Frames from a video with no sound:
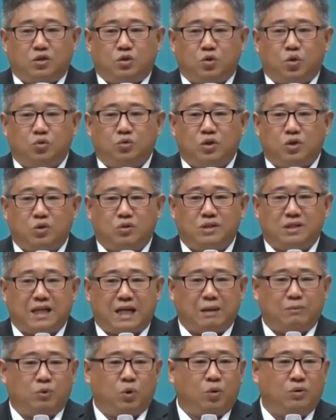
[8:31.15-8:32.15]
총 들고 있는
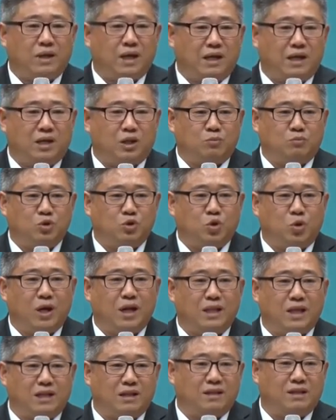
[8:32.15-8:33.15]
사람이 돈 달라 그러면
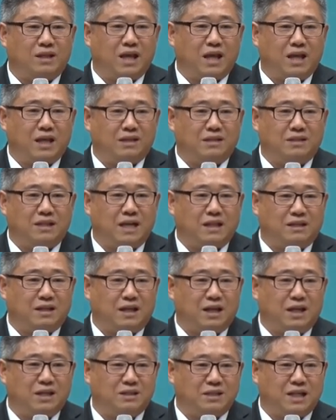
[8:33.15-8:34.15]
줘야 되는데
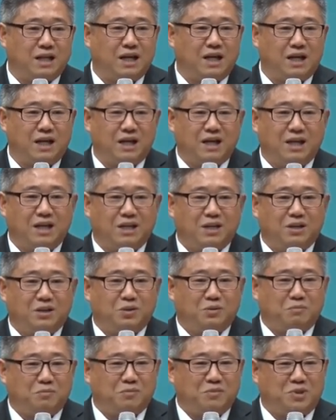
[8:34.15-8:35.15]
그날따라 제가
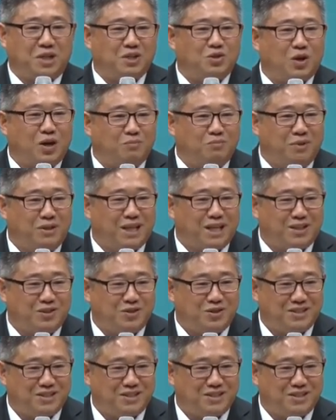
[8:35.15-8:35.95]
죄송합니다.